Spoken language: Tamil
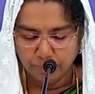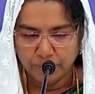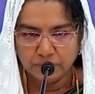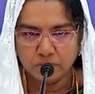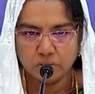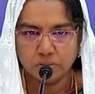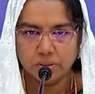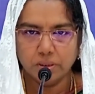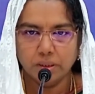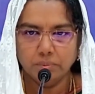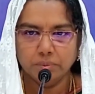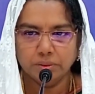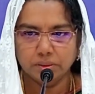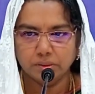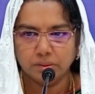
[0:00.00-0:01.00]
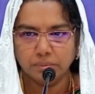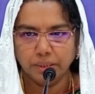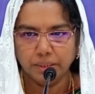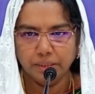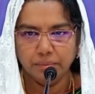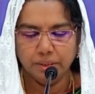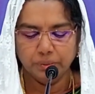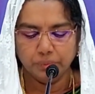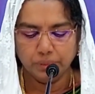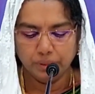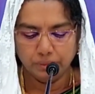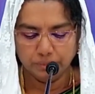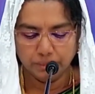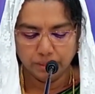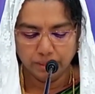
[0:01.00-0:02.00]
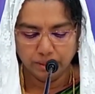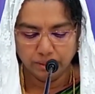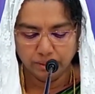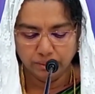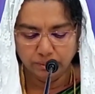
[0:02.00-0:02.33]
பரிசுத்த நாமத்திற்கு மகிமை உண்டாவதாக